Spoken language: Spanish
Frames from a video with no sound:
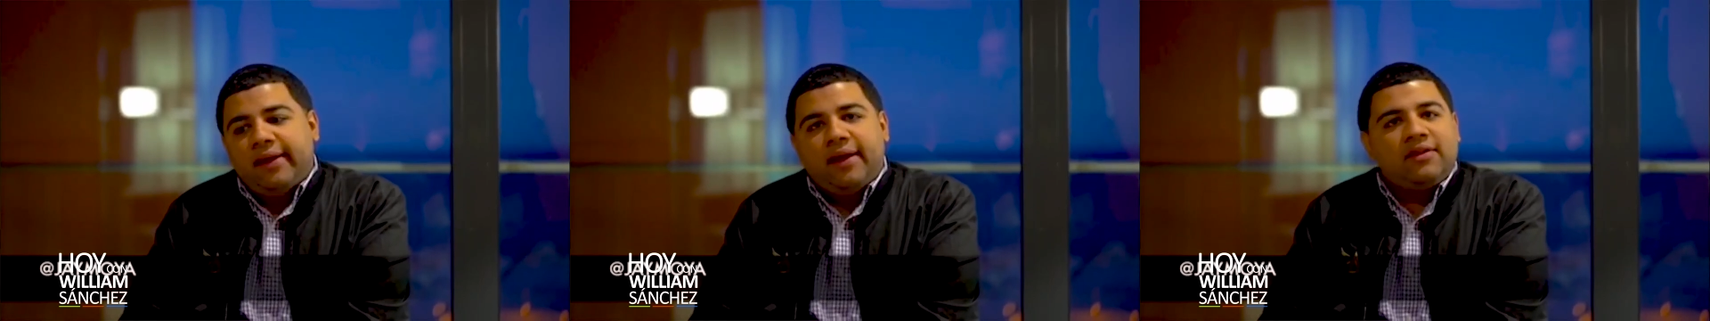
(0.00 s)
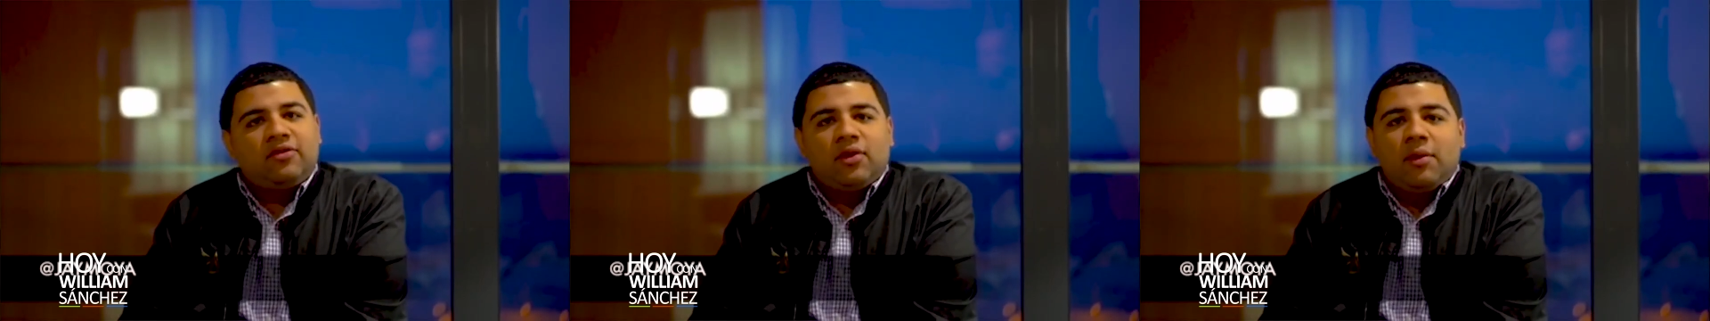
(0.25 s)

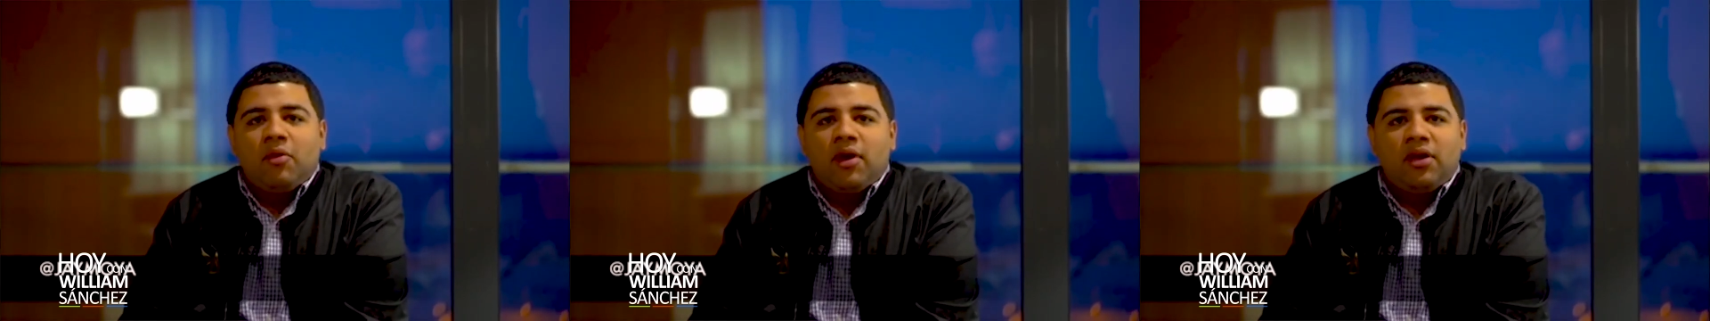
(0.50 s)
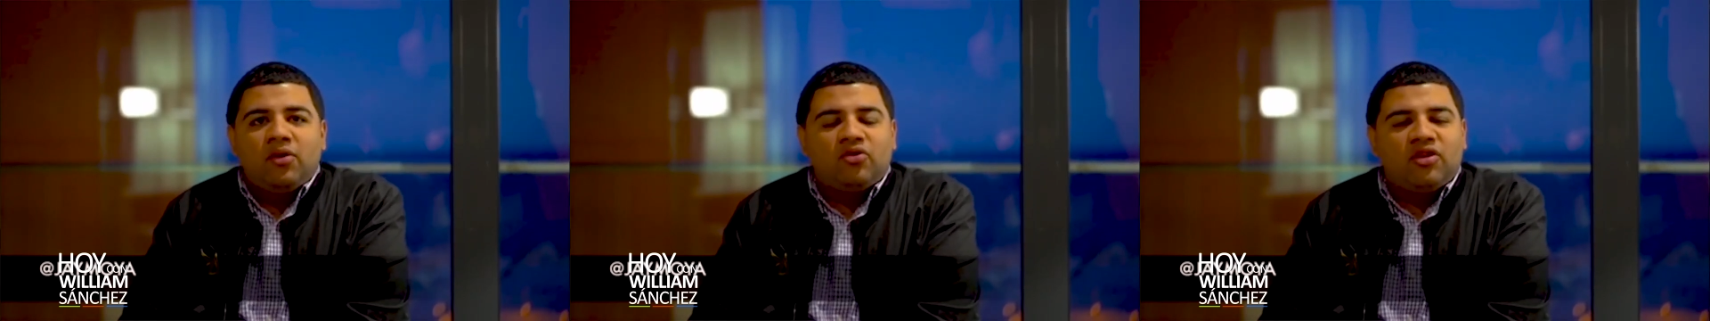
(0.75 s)
Eres una
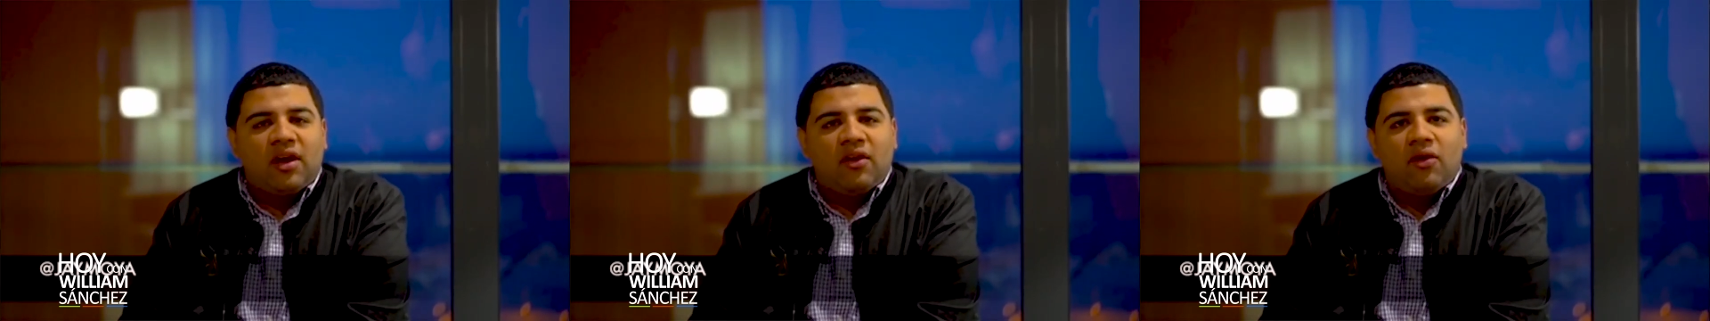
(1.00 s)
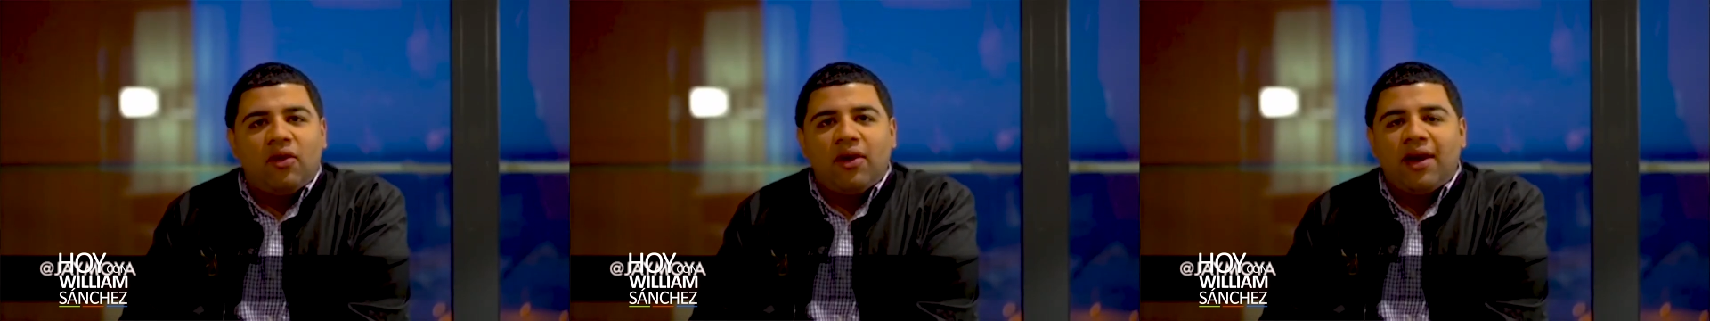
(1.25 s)
mujer
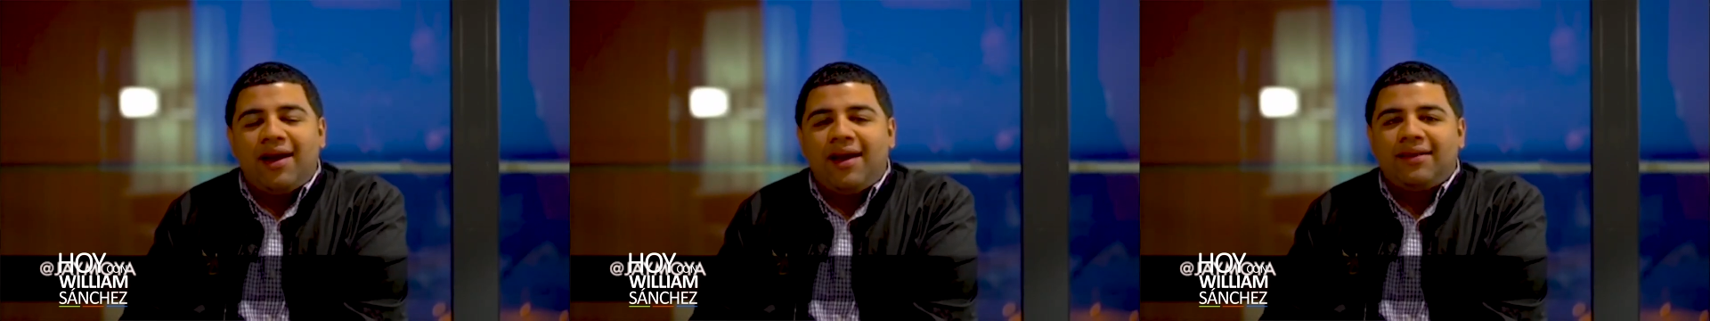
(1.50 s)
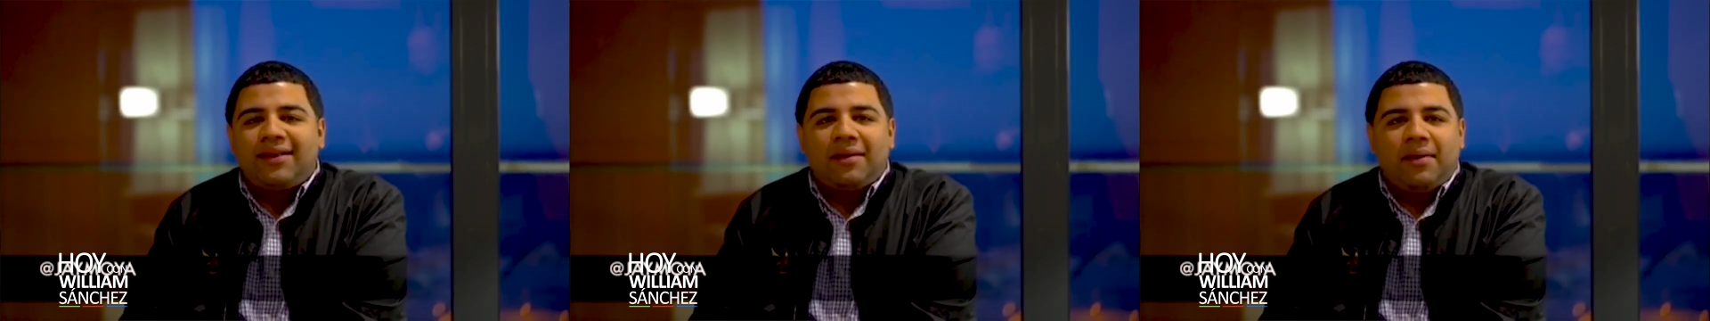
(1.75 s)

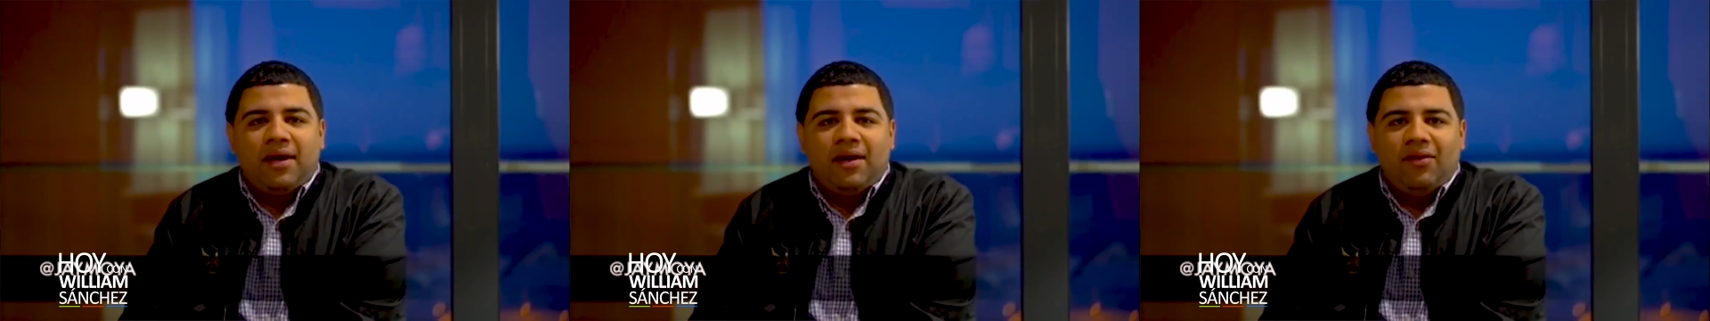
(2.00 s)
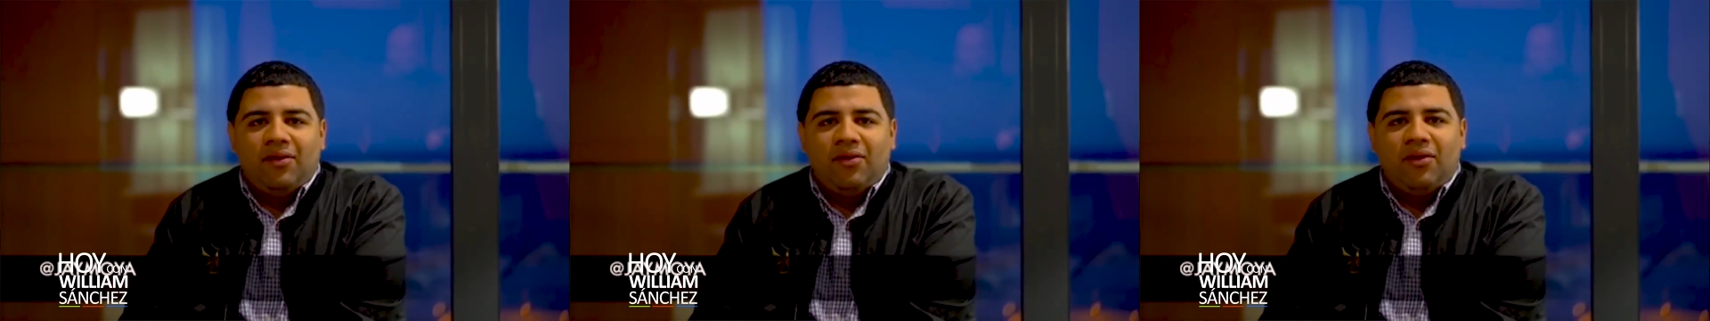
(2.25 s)
luchadora,
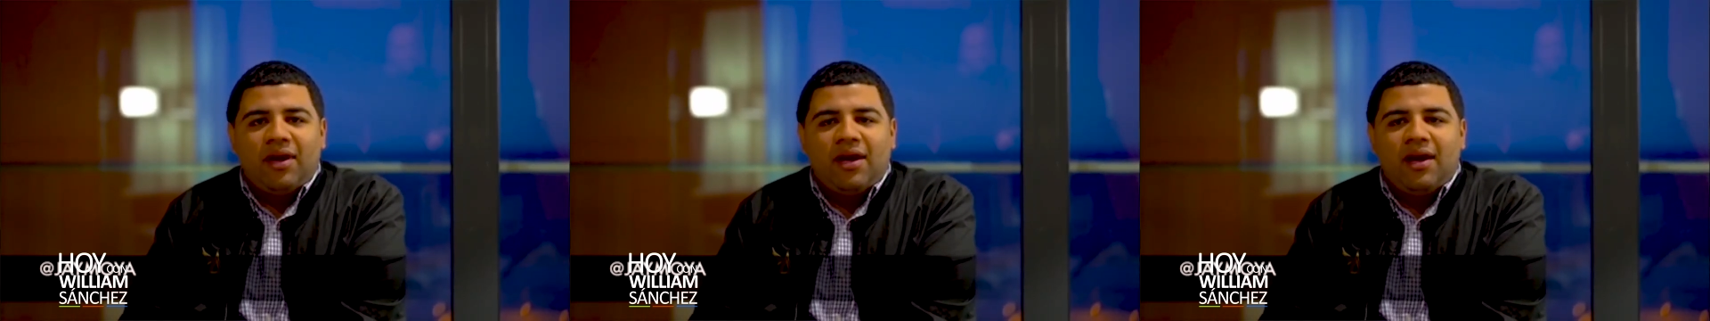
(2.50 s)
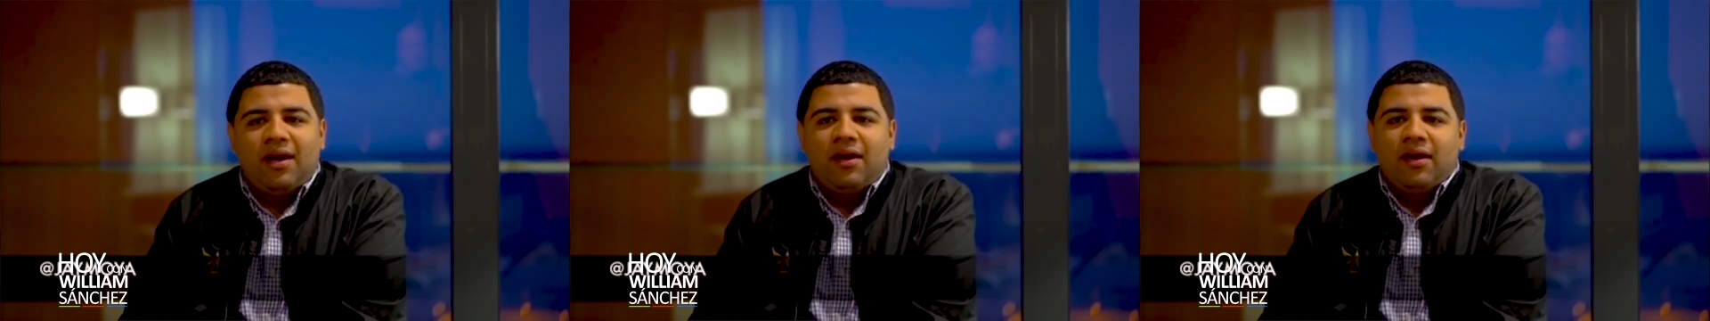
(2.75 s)

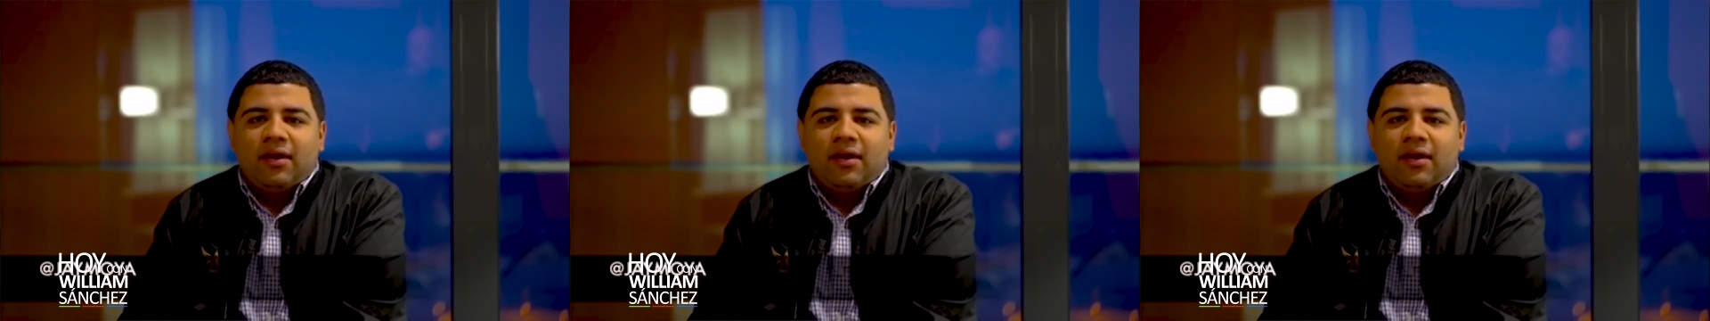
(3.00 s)
trabajadora,